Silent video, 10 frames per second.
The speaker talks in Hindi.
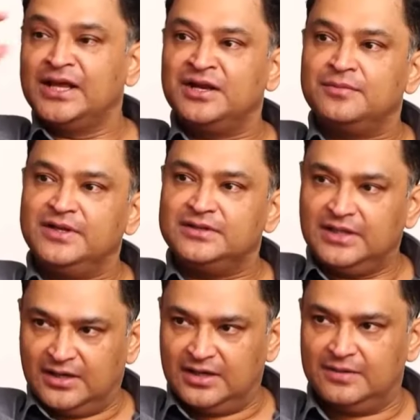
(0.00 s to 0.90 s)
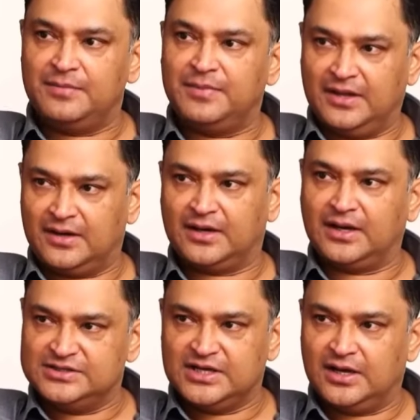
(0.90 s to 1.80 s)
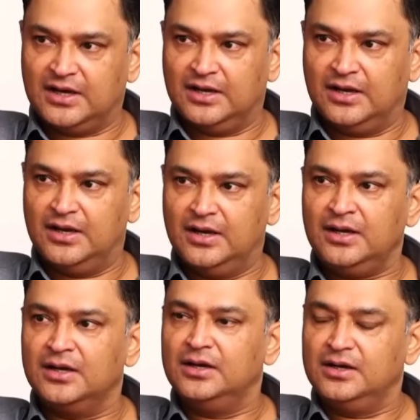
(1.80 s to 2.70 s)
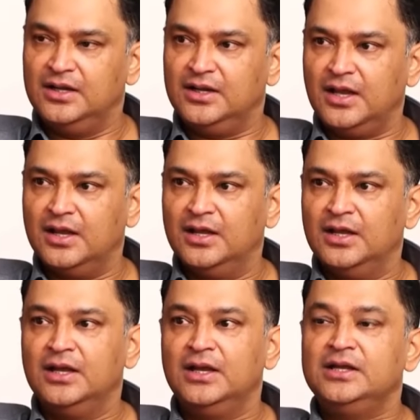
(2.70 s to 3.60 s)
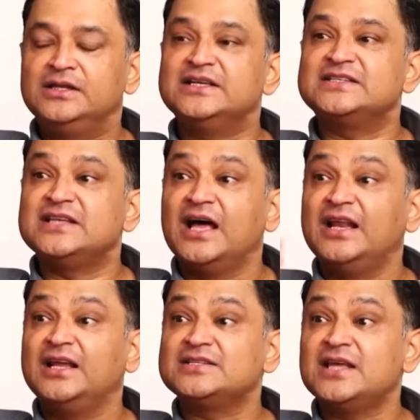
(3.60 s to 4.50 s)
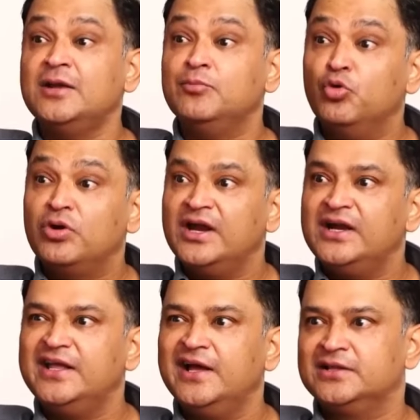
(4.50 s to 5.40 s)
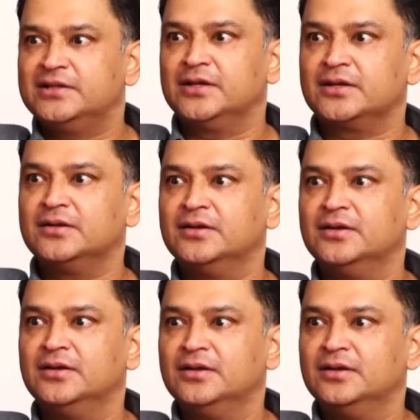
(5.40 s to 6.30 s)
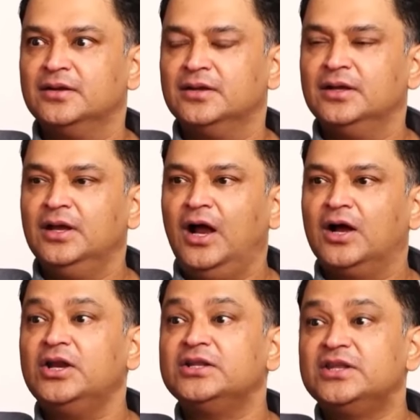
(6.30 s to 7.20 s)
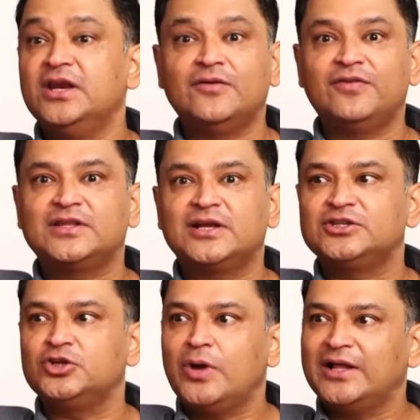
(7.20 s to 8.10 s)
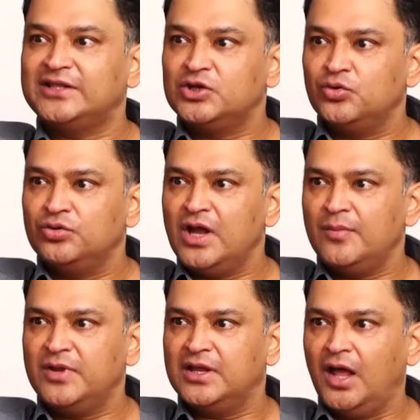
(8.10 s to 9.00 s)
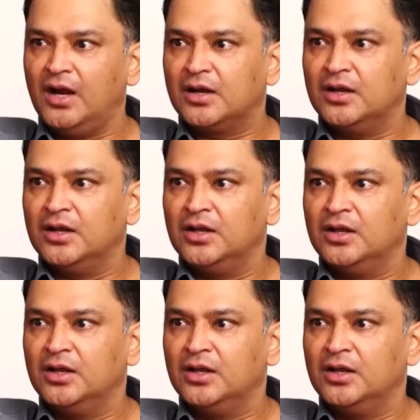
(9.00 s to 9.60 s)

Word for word: की तारीख में तिरंगे पे पैर रख के जा रहे हैं ठीक है ये सारे के सारे भूखे इंडिया आते हैं जी सही बात अगर इतनी नफरत करते तो आते क्यों यहाँ पे यार